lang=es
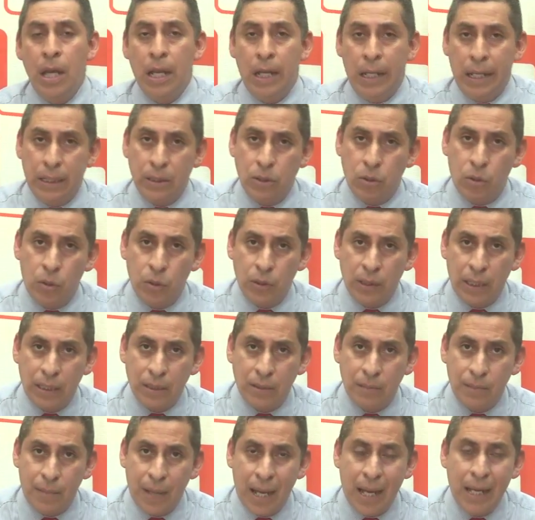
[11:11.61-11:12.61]
las
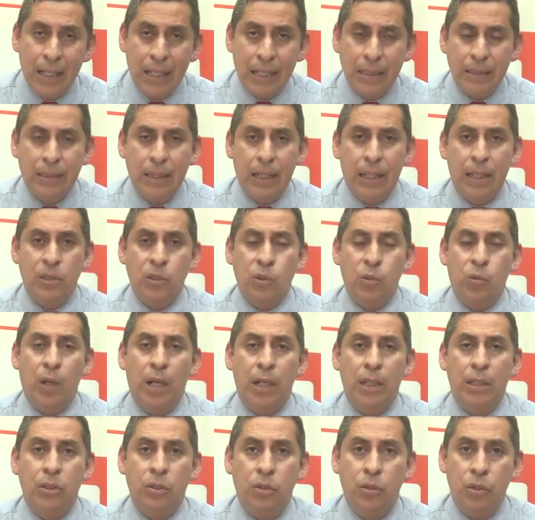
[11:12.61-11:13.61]
cosas malas de las
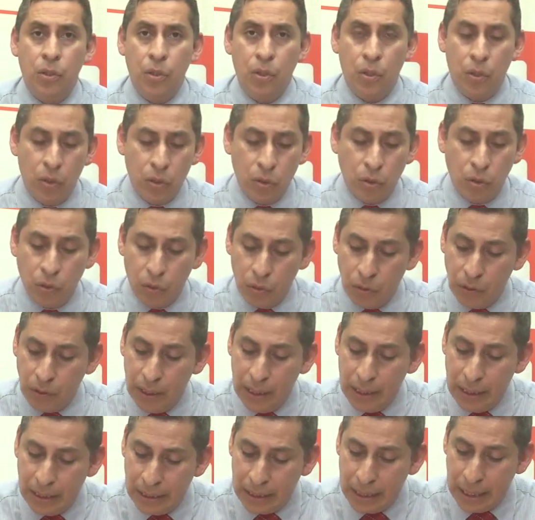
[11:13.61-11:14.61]
cuales Dios nos
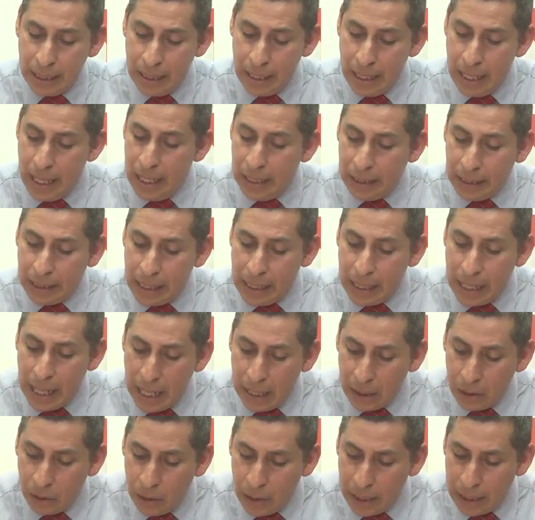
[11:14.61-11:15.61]
dice que
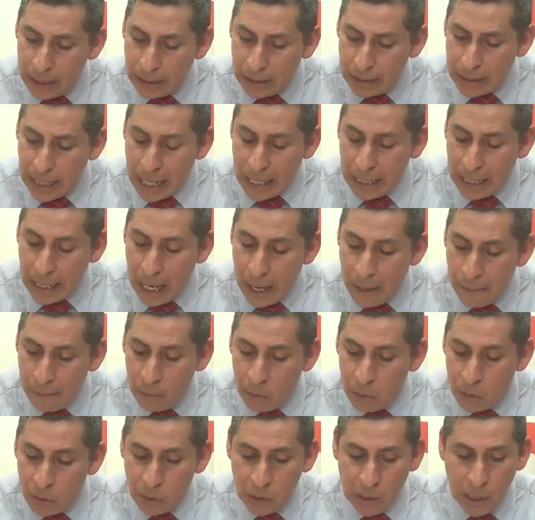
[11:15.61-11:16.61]
ya no las
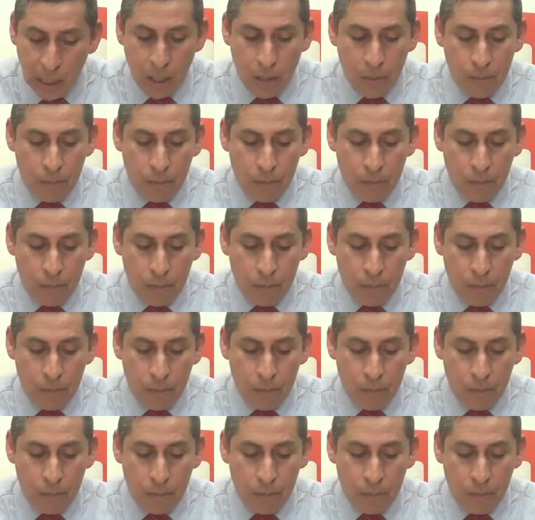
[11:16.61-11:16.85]
hagamos,